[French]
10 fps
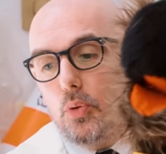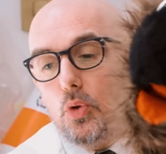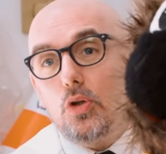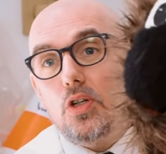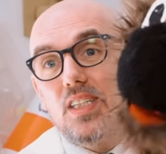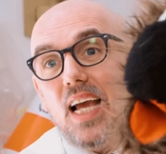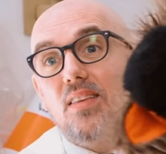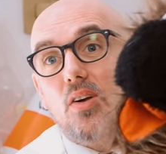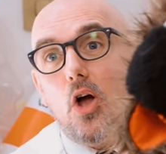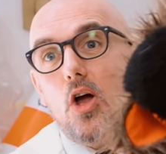plus de
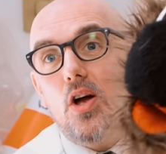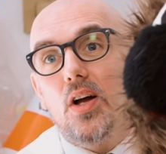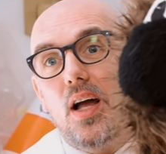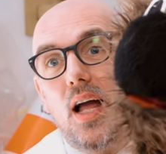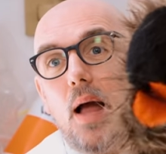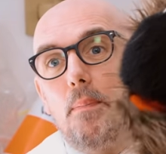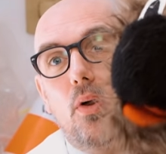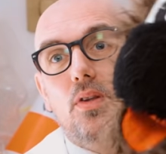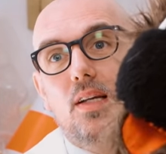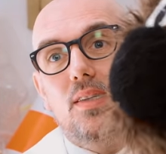4 heures à
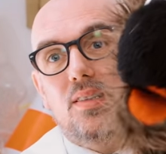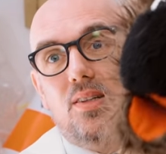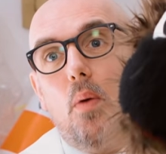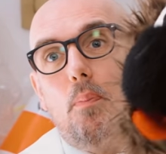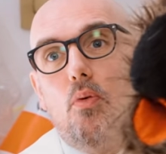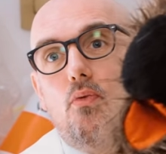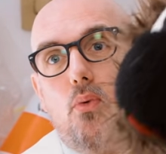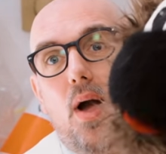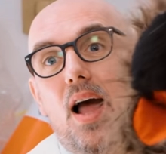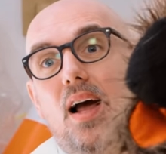bander sans
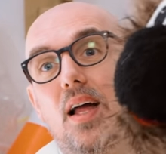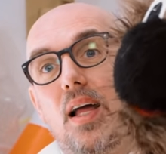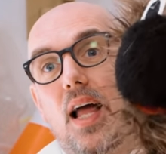pouvoir